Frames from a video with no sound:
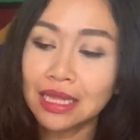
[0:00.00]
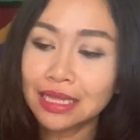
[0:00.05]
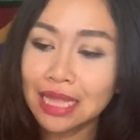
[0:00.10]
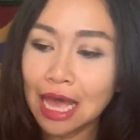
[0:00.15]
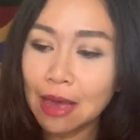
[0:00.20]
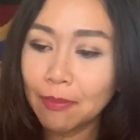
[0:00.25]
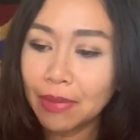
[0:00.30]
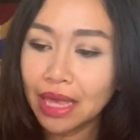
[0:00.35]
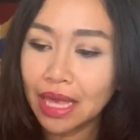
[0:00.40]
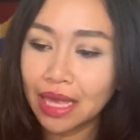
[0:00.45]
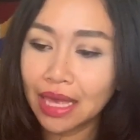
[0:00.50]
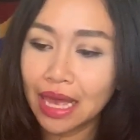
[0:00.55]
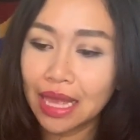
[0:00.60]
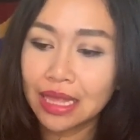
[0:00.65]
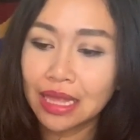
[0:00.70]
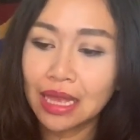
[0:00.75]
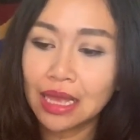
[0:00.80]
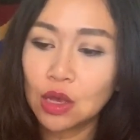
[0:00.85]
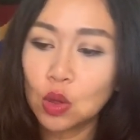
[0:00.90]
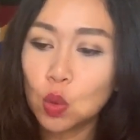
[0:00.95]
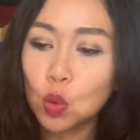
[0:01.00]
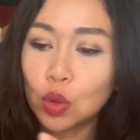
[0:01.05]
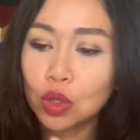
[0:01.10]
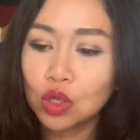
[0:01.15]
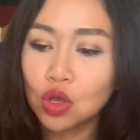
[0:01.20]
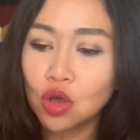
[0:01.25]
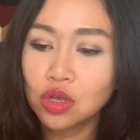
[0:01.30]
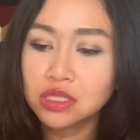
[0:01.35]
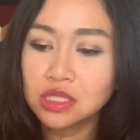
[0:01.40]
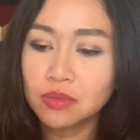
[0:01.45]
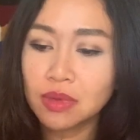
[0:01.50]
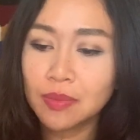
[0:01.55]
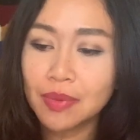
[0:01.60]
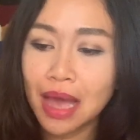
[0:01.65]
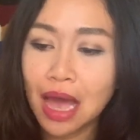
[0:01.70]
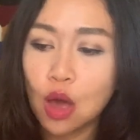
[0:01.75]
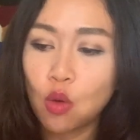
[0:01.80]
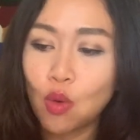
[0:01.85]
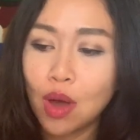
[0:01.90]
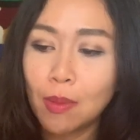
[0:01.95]
ถ้าไม่อย่างนั้นคุณก็จะมี
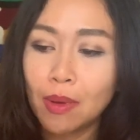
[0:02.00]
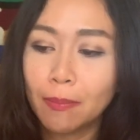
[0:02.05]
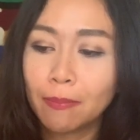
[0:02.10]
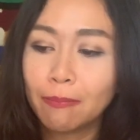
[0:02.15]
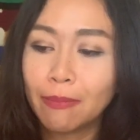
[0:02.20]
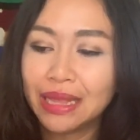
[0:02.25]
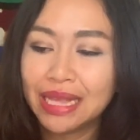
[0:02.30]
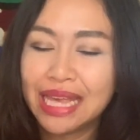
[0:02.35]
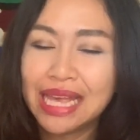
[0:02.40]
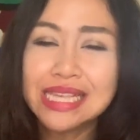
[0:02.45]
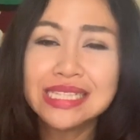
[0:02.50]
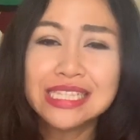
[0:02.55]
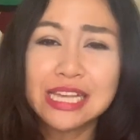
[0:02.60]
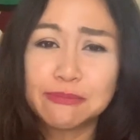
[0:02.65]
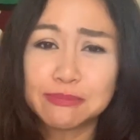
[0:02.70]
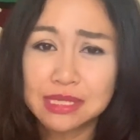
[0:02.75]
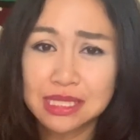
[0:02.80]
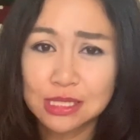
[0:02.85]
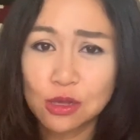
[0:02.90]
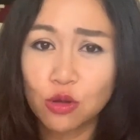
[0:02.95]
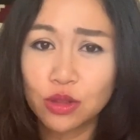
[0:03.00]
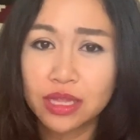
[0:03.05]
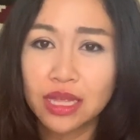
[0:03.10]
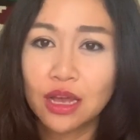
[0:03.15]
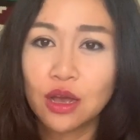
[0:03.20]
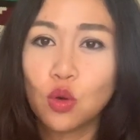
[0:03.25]
ภาวะแบบเหมือนคิดสับสน